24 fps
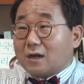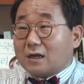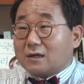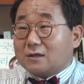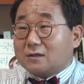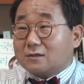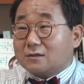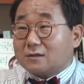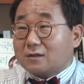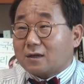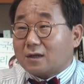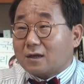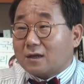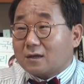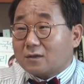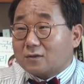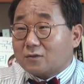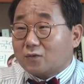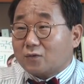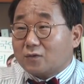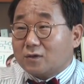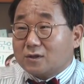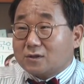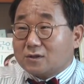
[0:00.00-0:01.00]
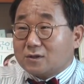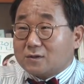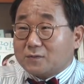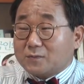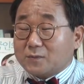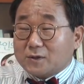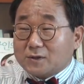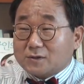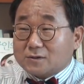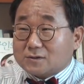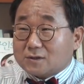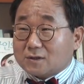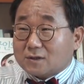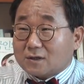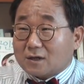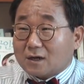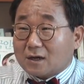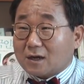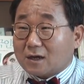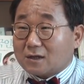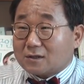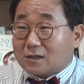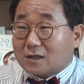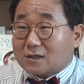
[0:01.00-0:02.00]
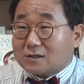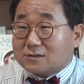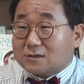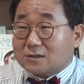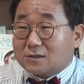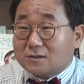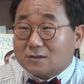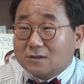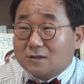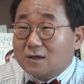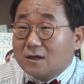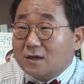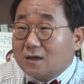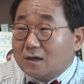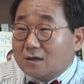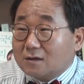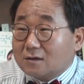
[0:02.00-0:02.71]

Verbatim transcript: 하는데 돈이 들면 저가 대신